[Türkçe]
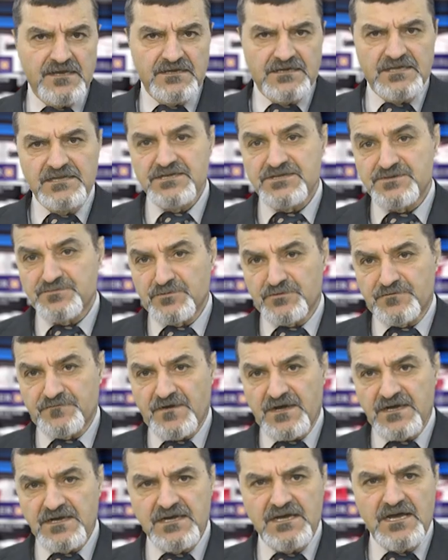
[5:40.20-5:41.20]
Kilis
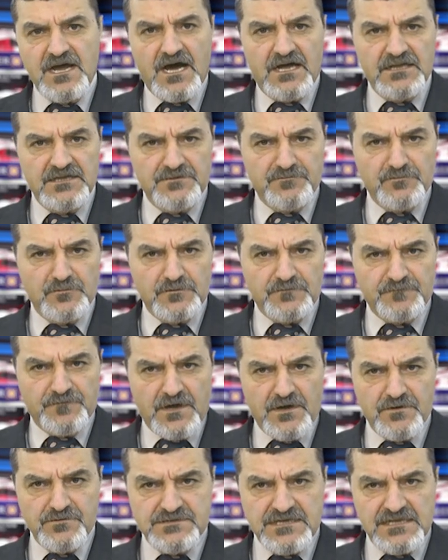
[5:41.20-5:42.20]
mutfağı Halep
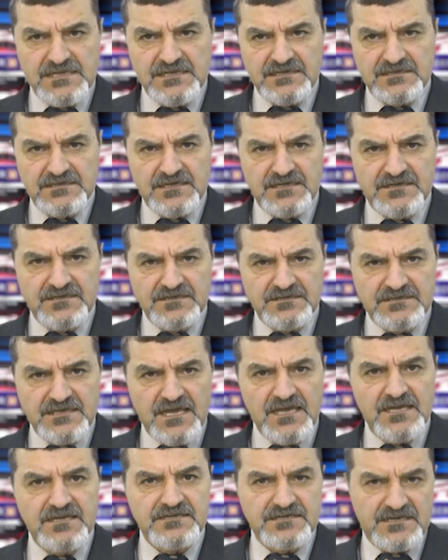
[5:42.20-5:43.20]
mutfağı özelliklerini
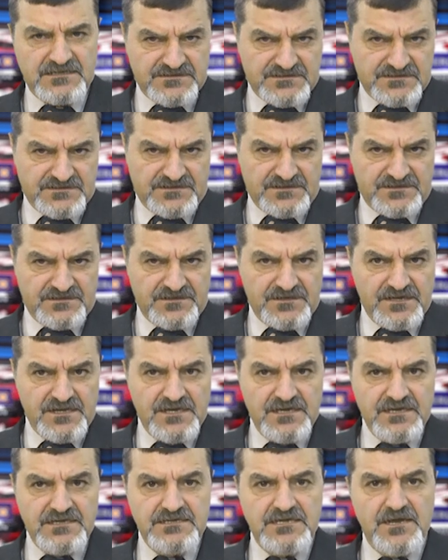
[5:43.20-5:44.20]
de yansıtır.
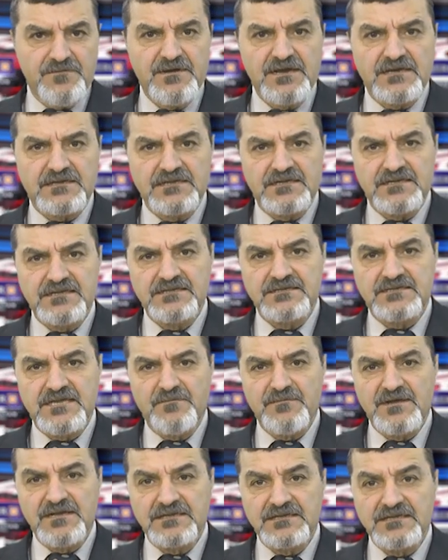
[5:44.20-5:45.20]
Yemeklerin
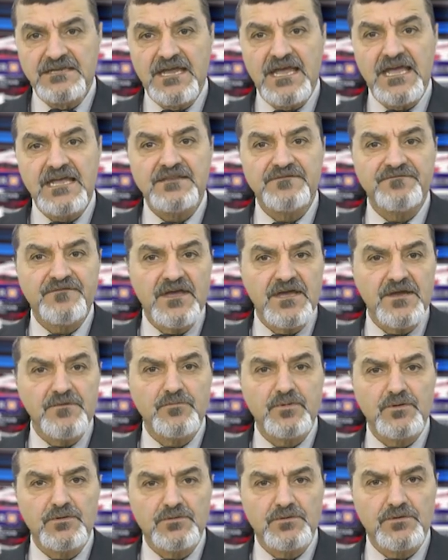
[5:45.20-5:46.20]
temelini et
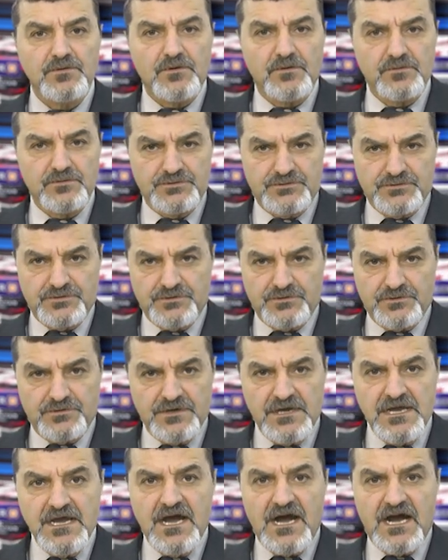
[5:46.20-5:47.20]
ve bulgur oluşturur.
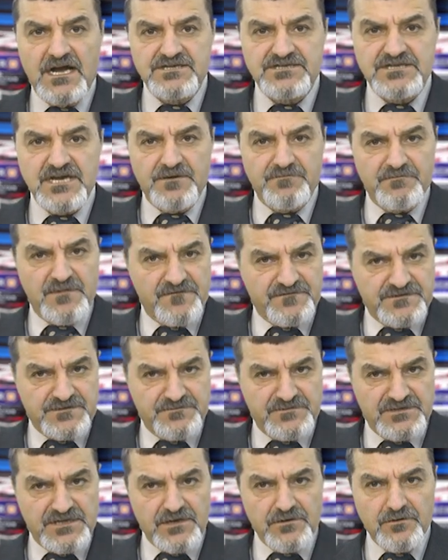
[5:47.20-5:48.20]
Ancak
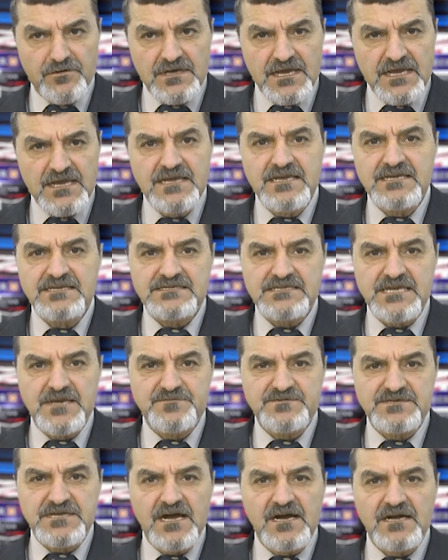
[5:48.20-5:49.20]
mevsimine göre
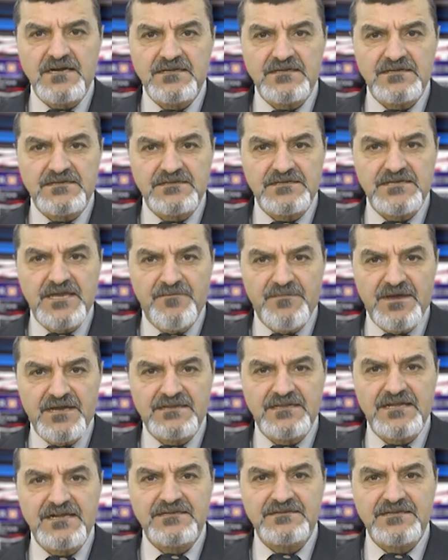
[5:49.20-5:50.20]
sebze ağırlıklı
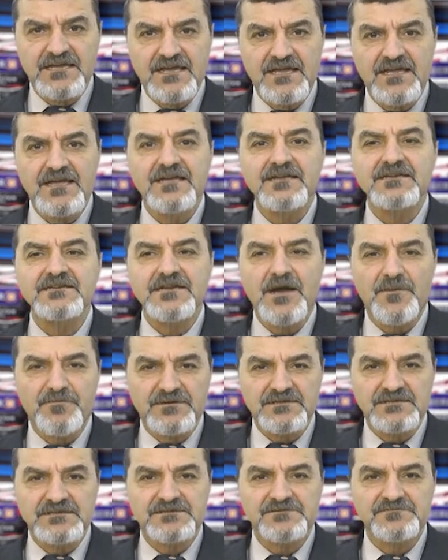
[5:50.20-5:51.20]
yemekler de
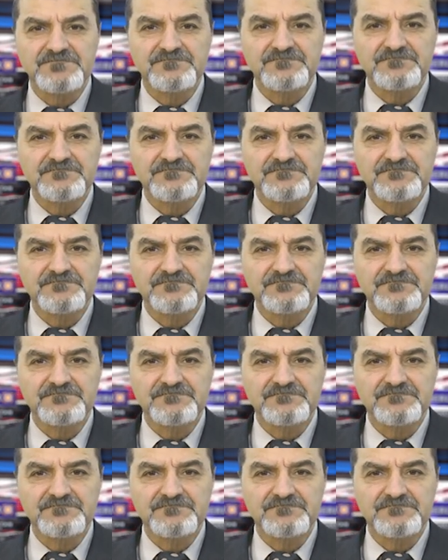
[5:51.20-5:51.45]
yapılır.